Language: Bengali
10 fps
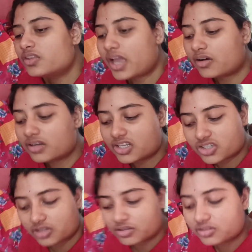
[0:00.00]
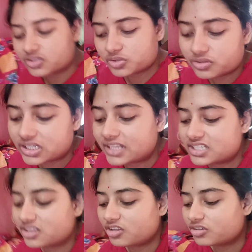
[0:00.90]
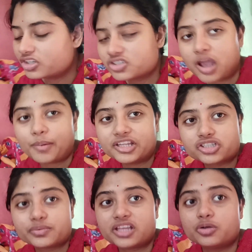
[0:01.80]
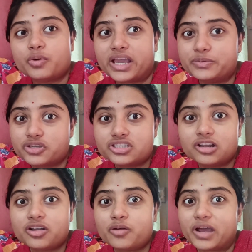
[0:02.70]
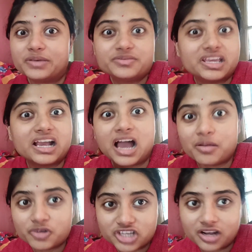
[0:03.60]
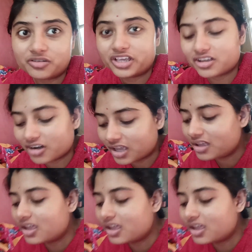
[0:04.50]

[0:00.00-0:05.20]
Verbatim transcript: তো এখনকার যত যুগ যাচ্ছে তত কিছু আমাদের সময় এত ওয়াইফসও ছিল না ওয়াইফস দিয়ে গা মোছানো এই করা